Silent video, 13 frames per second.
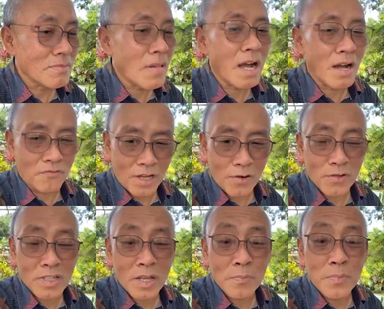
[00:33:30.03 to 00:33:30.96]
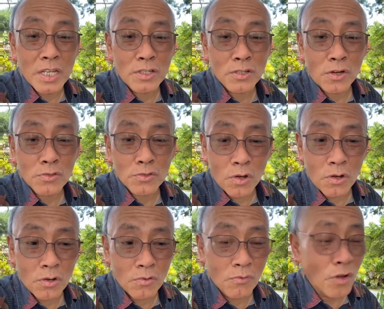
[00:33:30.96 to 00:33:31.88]
Maaf kalau saya beri
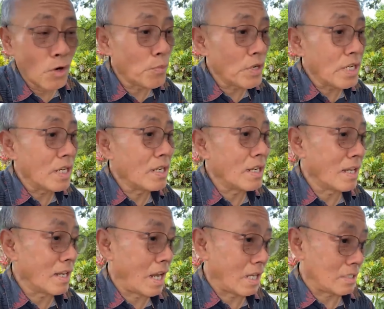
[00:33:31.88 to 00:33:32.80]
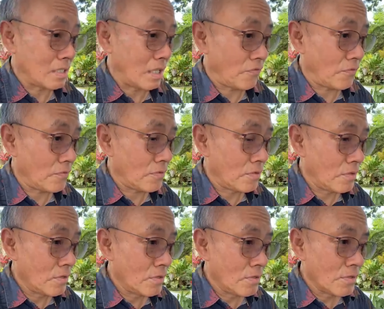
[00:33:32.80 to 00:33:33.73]
contoh, walaupun ini negatif.
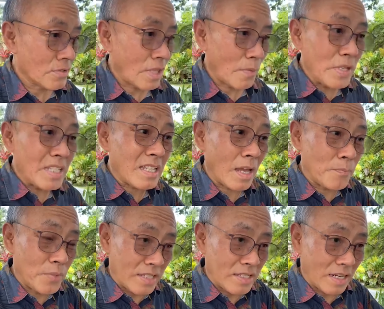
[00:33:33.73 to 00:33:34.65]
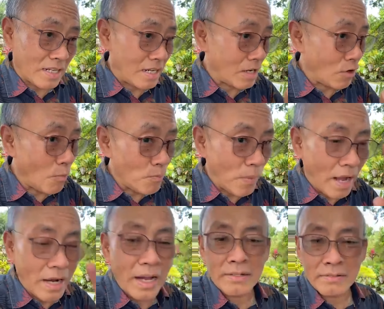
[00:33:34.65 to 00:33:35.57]
Tapi saya belajar
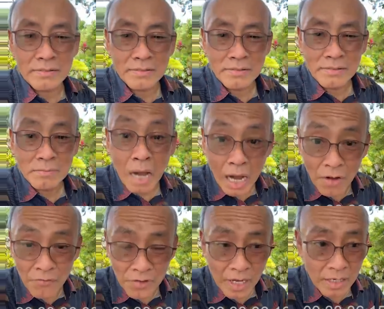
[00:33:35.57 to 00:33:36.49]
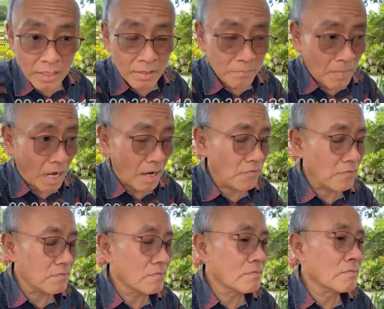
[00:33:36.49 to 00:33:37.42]
kekompakan. Maaf ya,
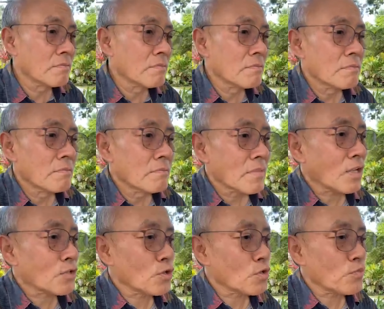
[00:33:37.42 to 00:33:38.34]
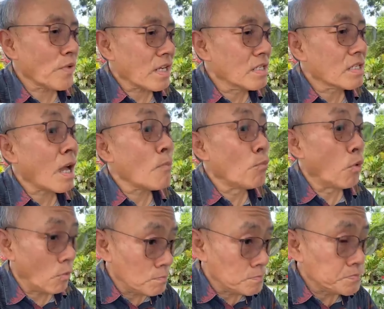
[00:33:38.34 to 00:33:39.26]
maaf kasus Verdi
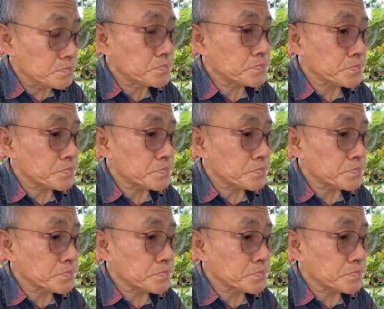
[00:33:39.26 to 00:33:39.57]
Sambo.